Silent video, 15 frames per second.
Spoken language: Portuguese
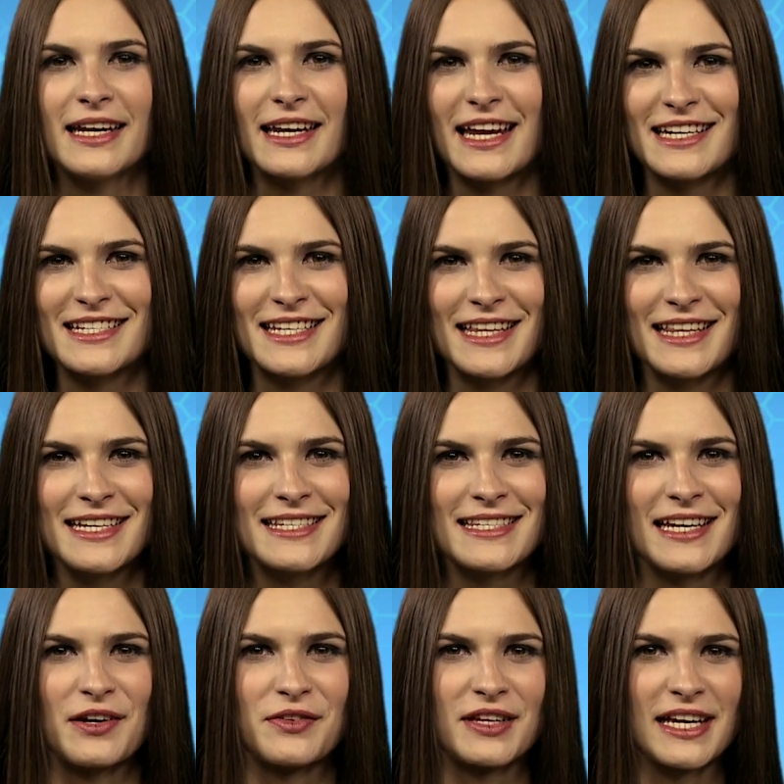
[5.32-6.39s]
Nesta
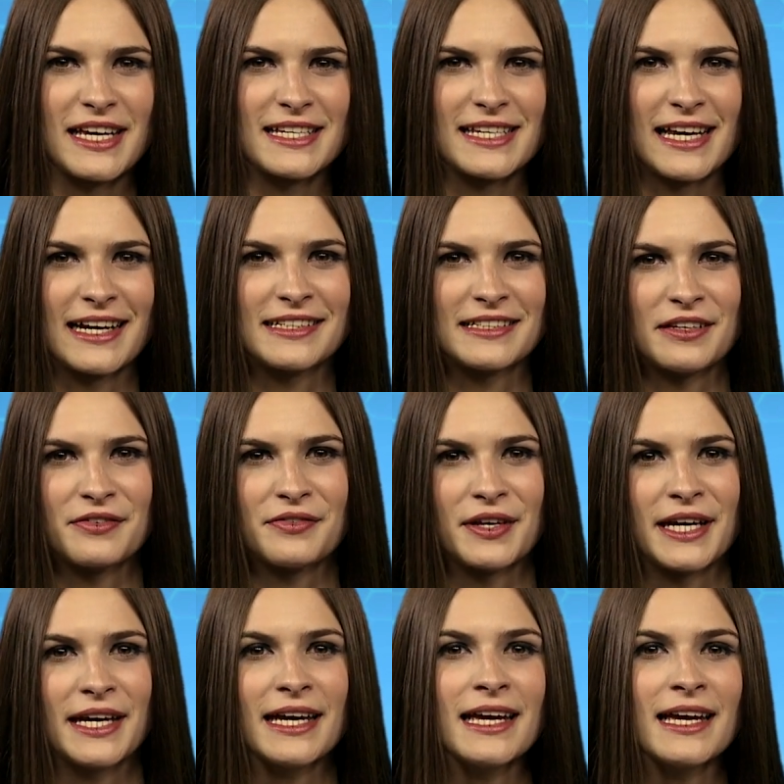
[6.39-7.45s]
edição da ESEC
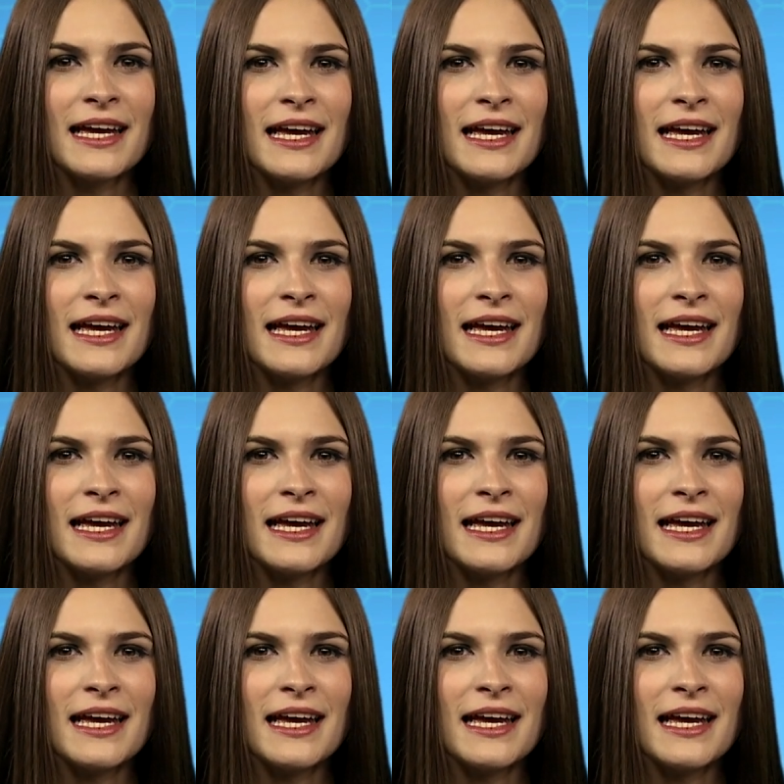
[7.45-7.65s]
TV,